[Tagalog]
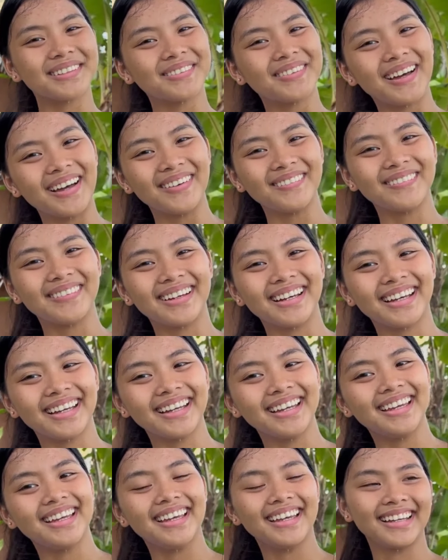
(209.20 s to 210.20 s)
si
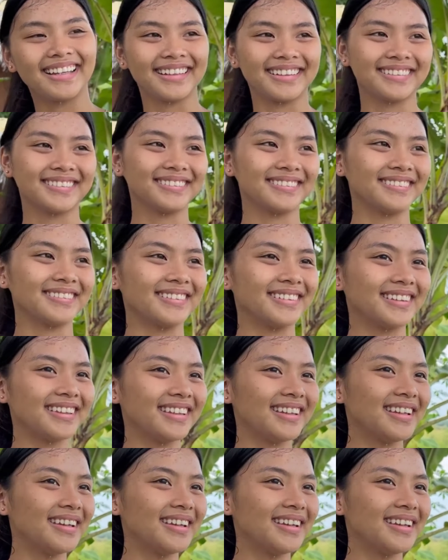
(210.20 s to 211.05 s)
mama, uh. ganun. Ah.